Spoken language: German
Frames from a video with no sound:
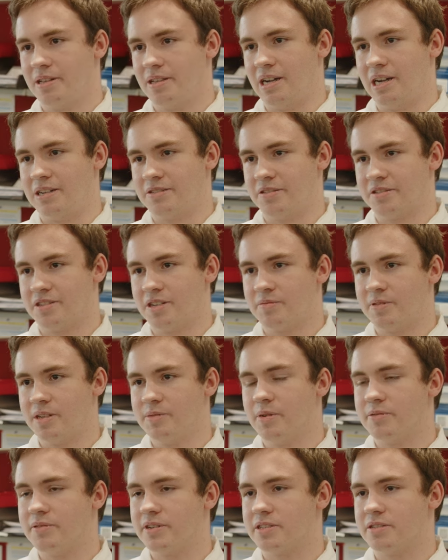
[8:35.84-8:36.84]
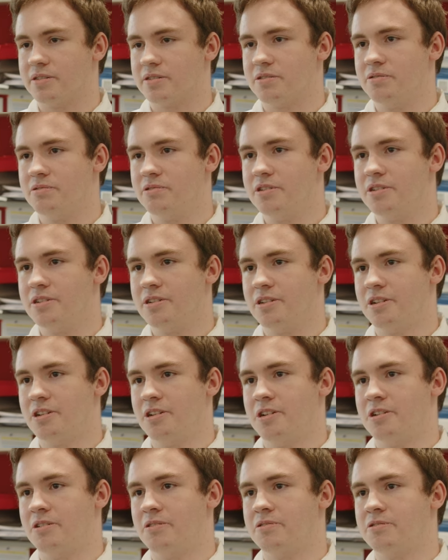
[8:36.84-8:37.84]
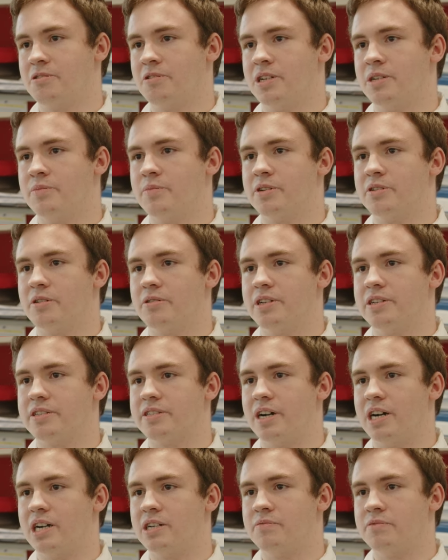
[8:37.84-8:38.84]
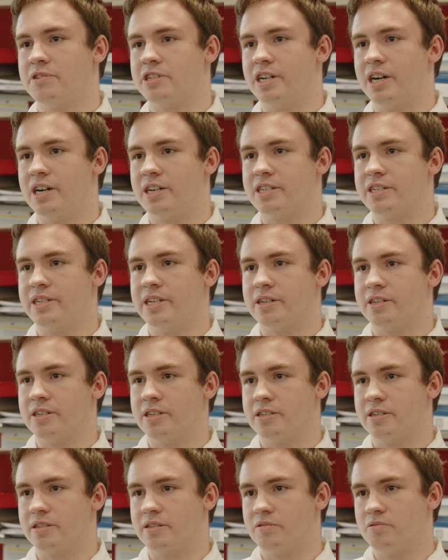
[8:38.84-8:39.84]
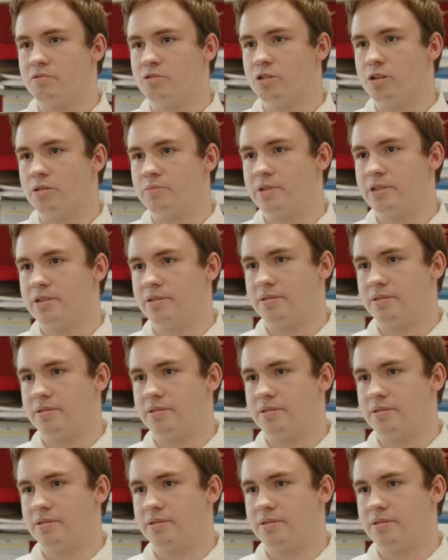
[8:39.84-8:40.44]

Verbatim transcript: Also es gibt immer was zu tun und auch immer neue Sachen, die tagtäglich dazukommen.